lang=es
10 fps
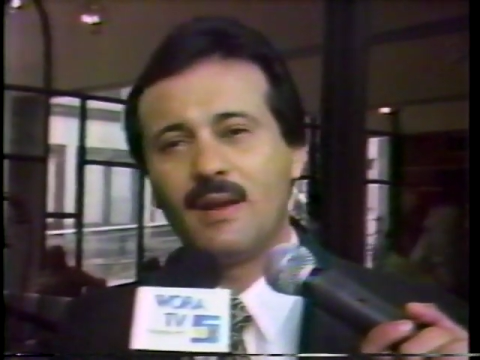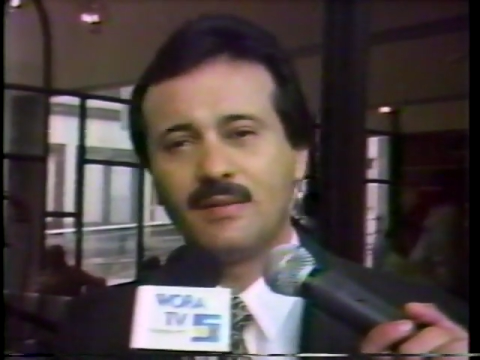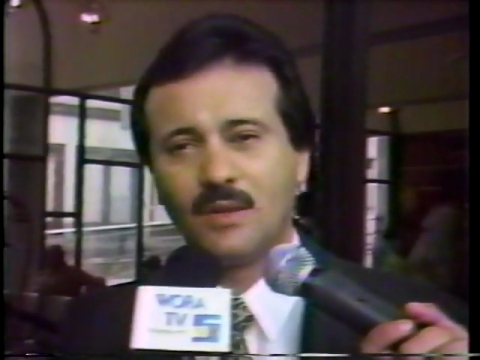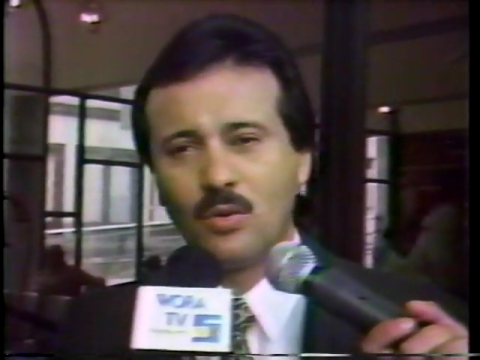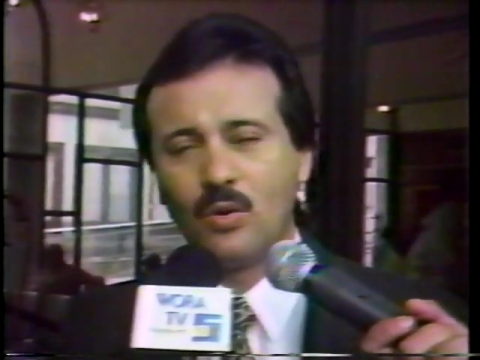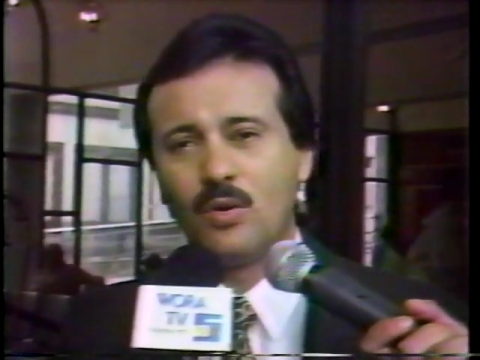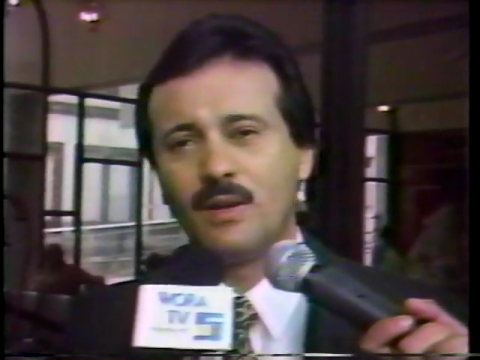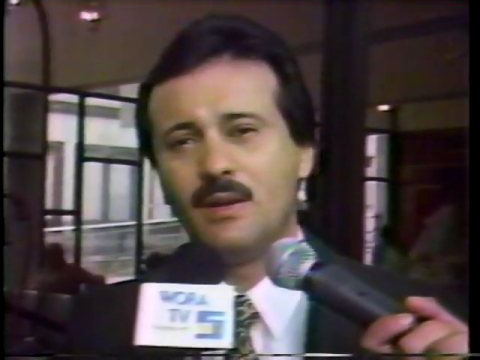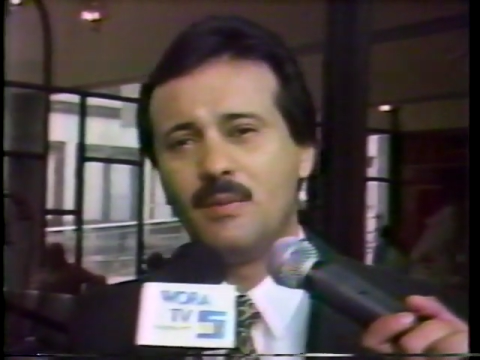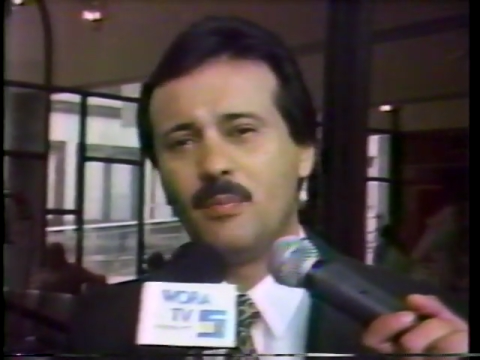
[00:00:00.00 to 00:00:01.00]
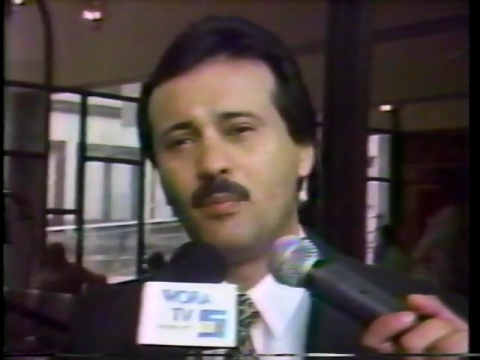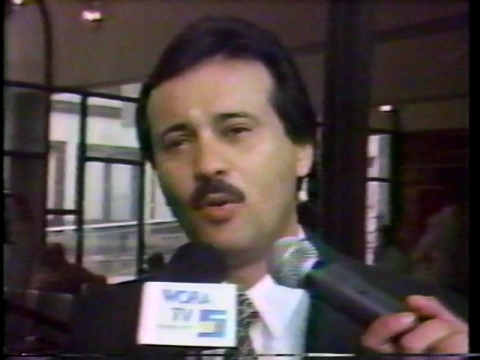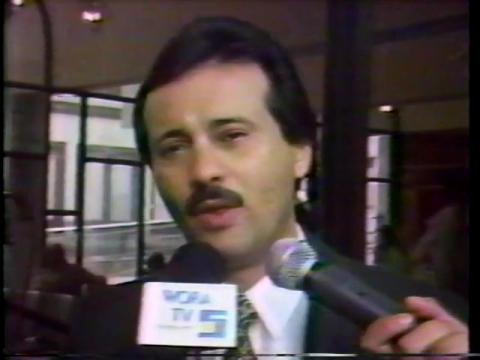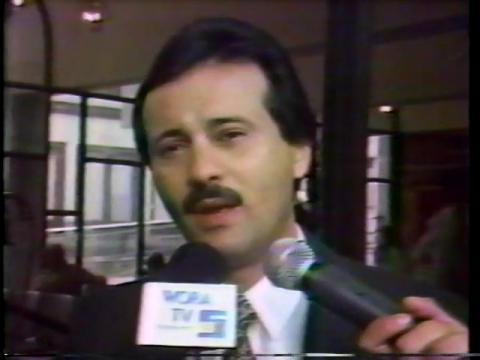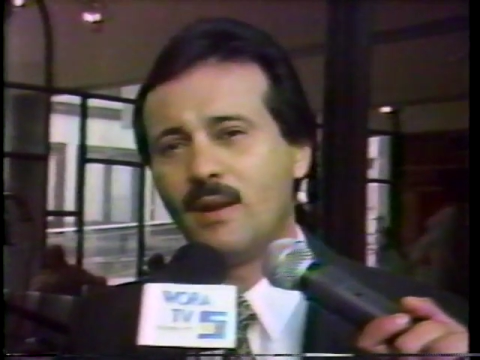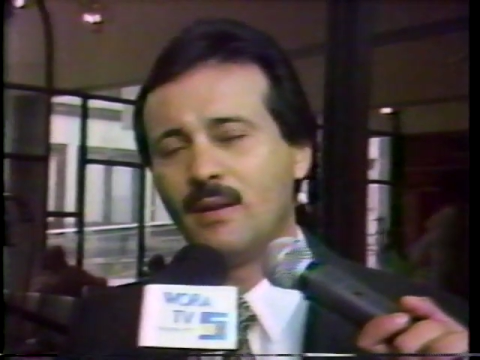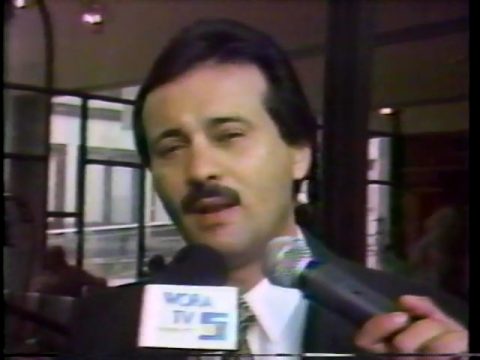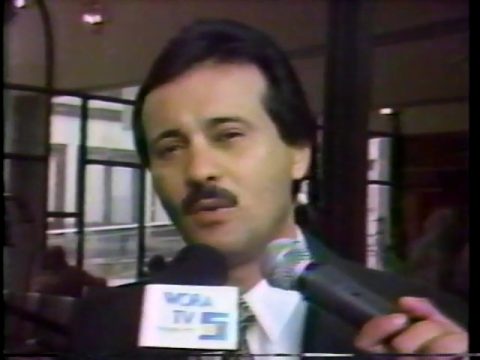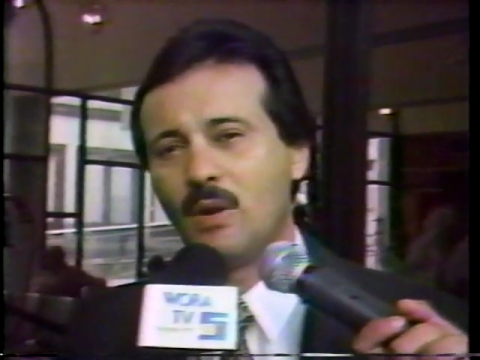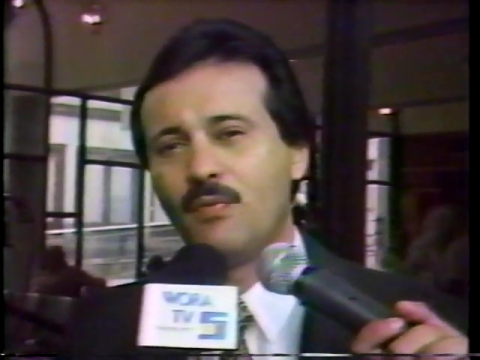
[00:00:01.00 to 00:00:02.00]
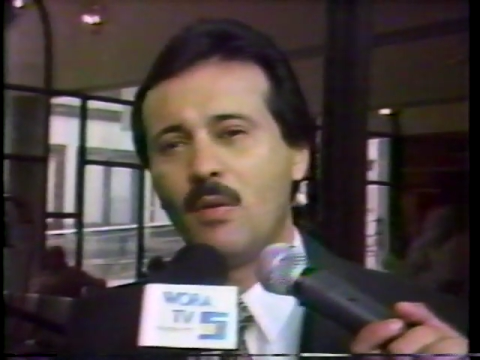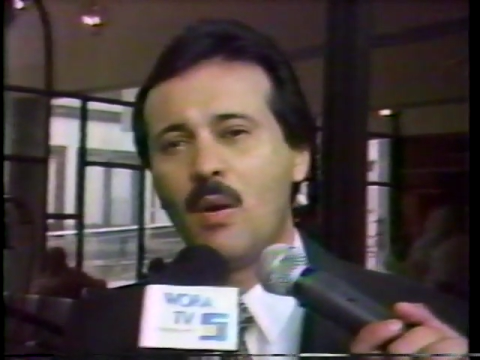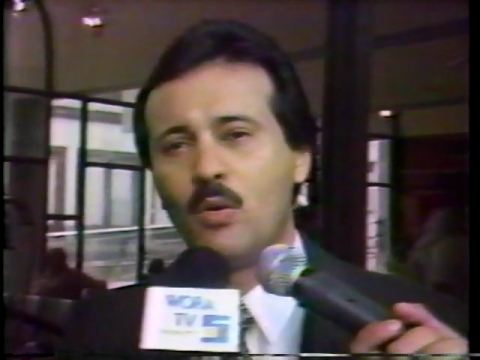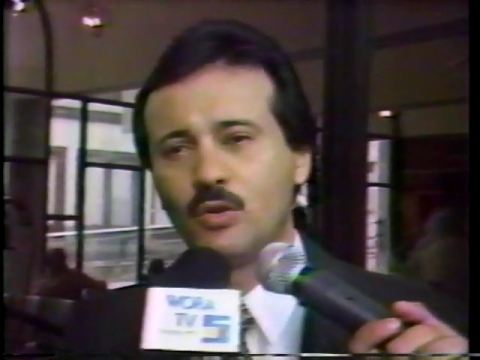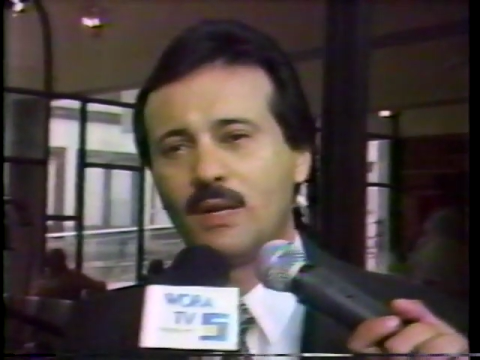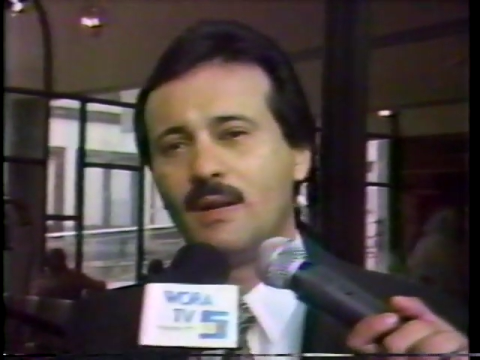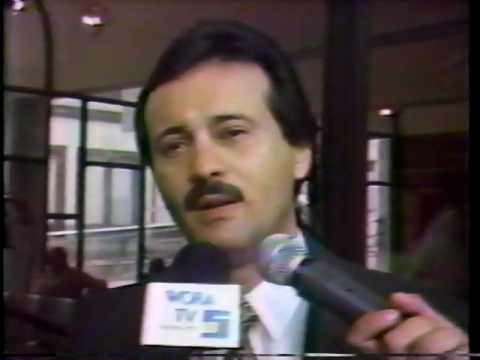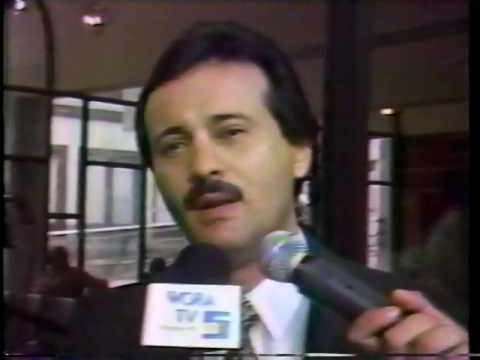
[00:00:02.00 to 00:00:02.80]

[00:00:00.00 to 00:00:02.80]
en ese dolor y poder de alguna forma u otra